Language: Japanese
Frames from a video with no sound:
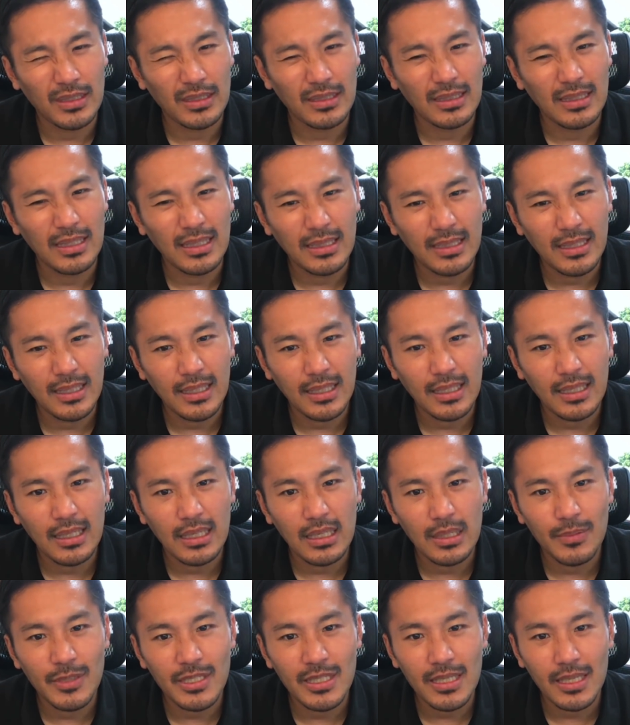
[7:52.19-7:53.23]
日程的に
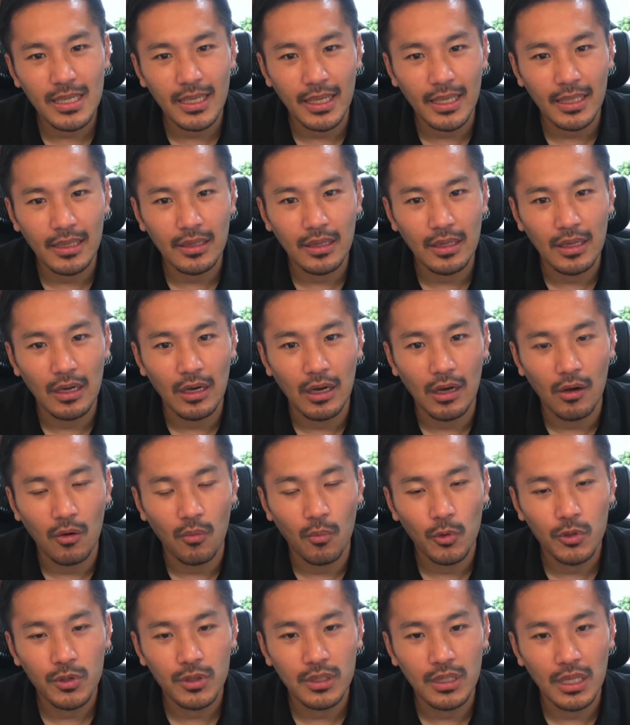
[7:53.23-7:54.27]
厳しいかなっては
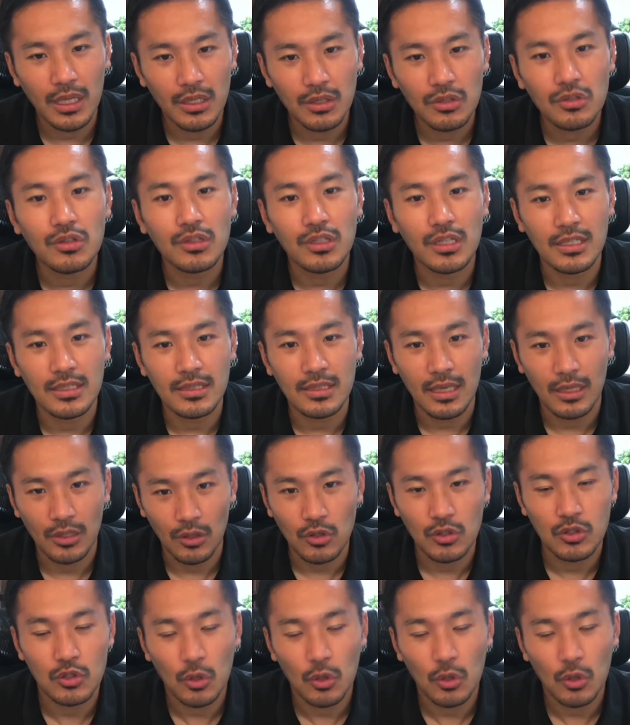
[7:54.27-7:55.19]
思っているんですけど、